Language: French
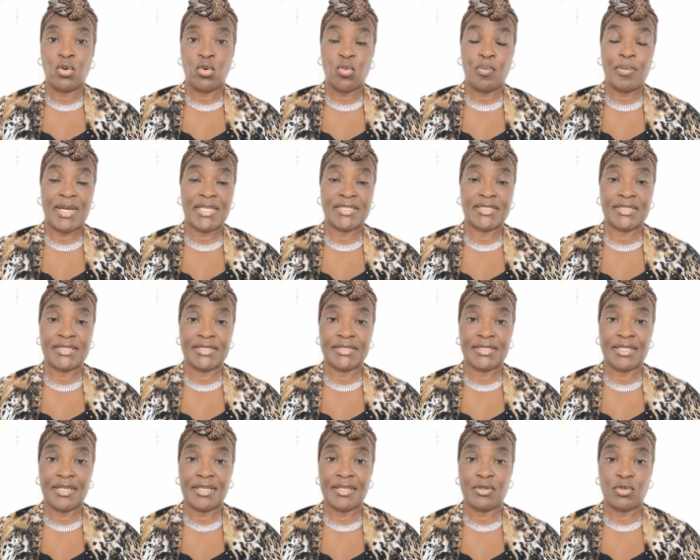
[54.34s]
aux,
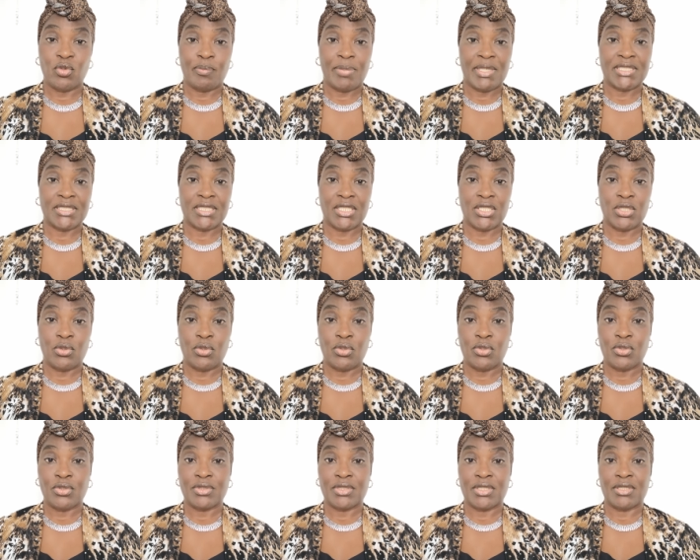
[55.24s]
partisans, aux
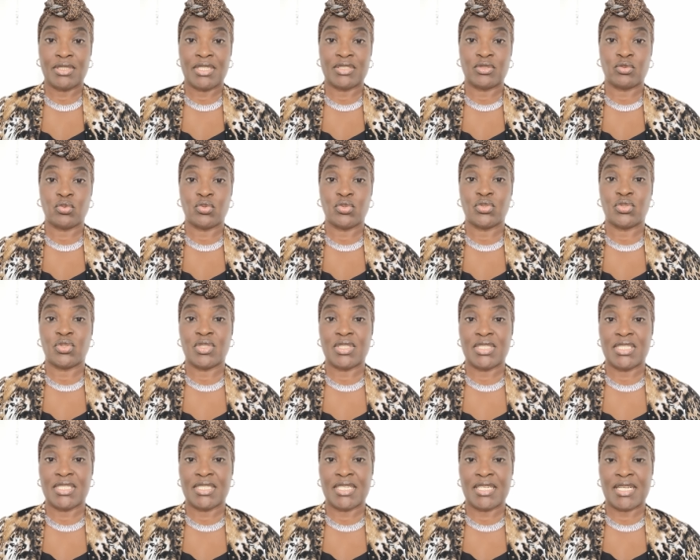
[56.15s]
patriotes et à tous ceux
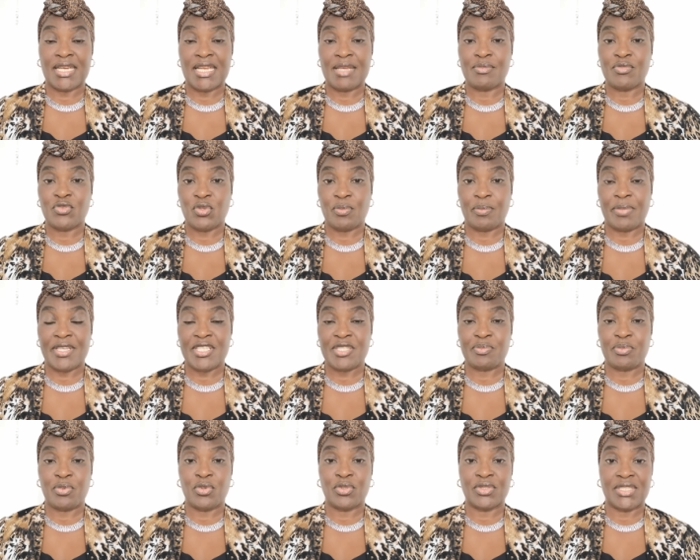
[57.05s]
qui réclament ce
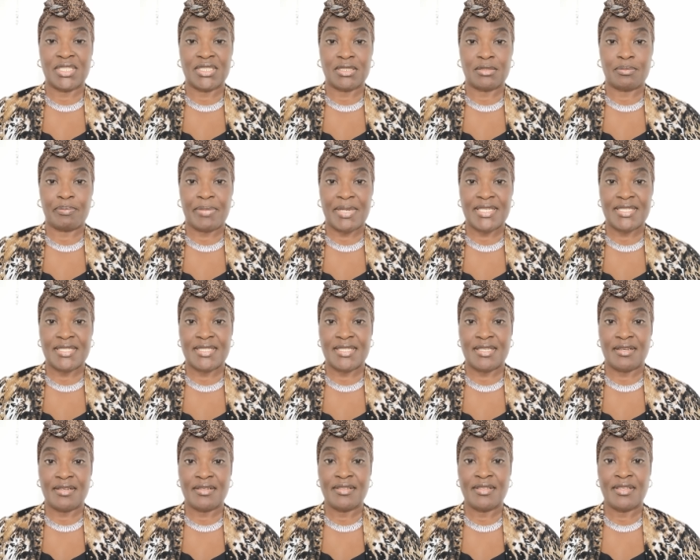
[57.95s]
passeport d'être
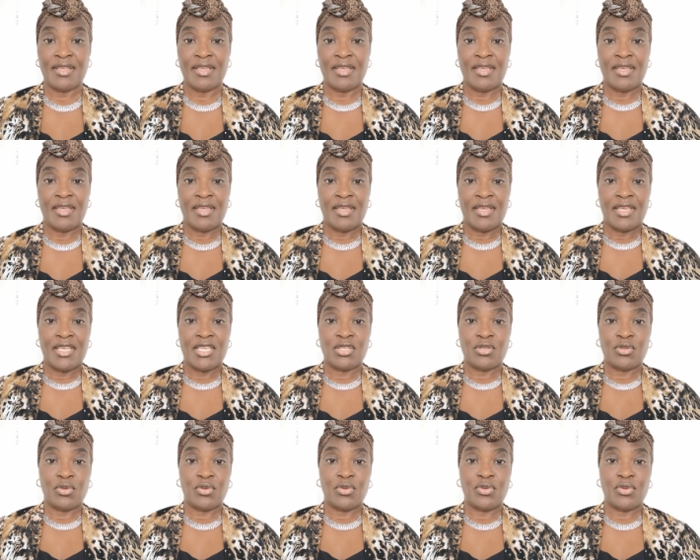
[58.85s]
patients
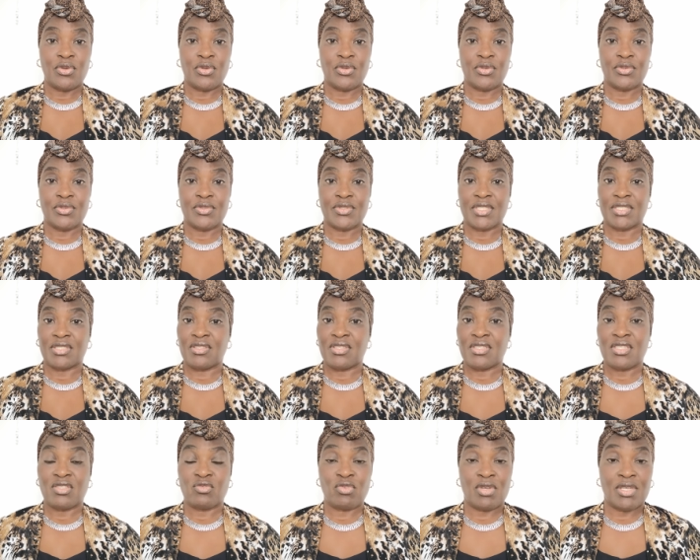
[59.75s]
et que euh, c'est
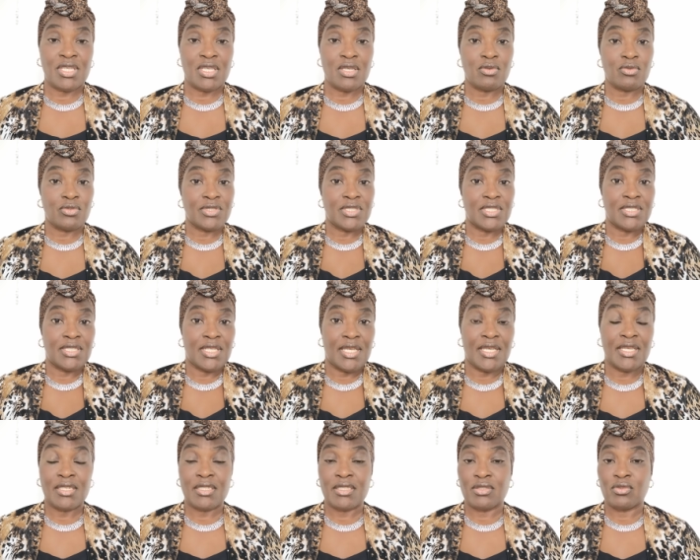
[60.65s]
un citoyen
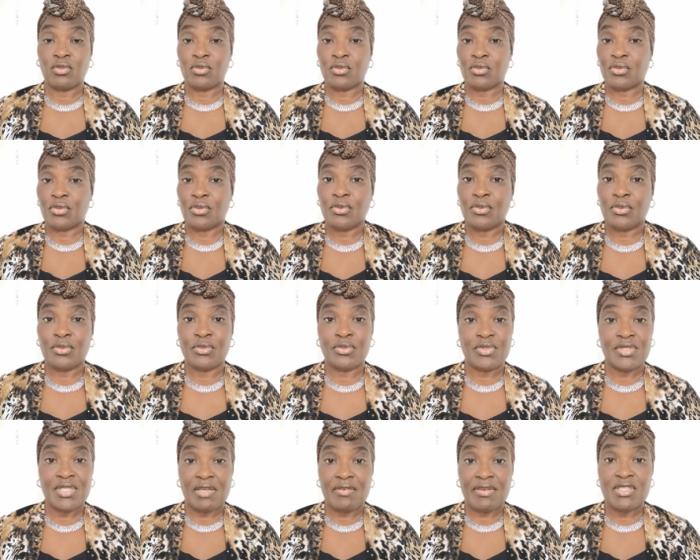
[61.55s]
ordinaire et donc
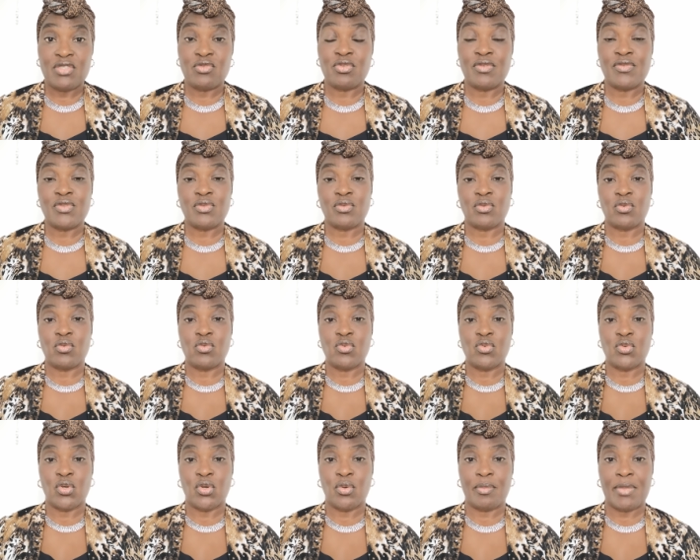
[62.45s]
euh, ça va suivre son
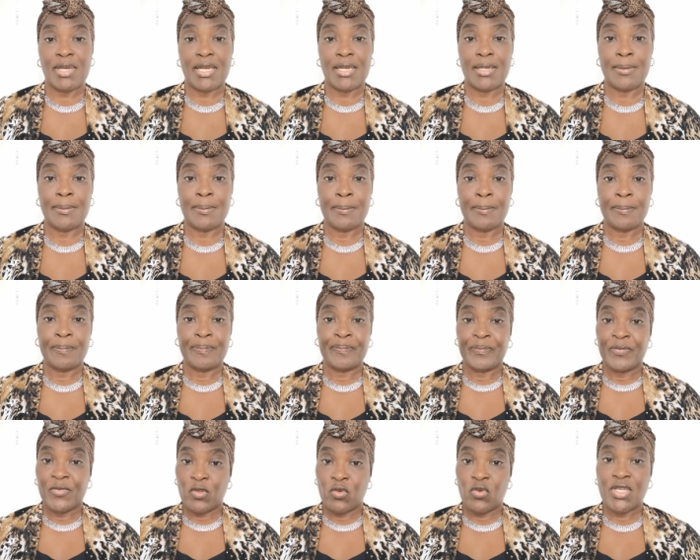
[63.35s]
cours normal.
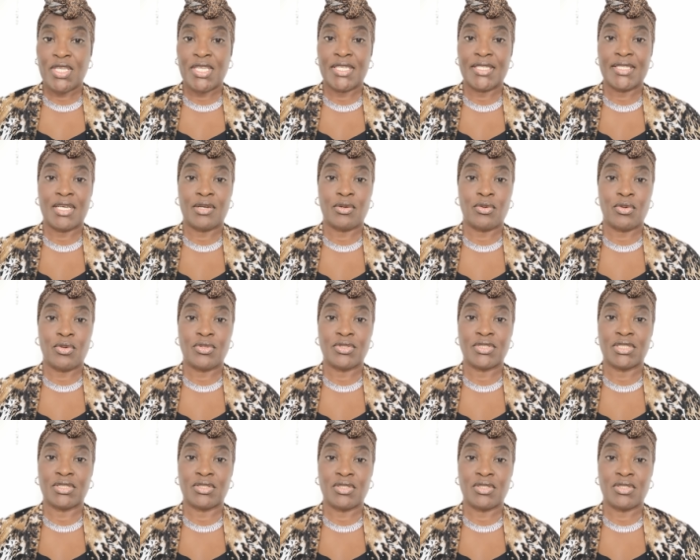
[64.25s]
Ok, d'accord,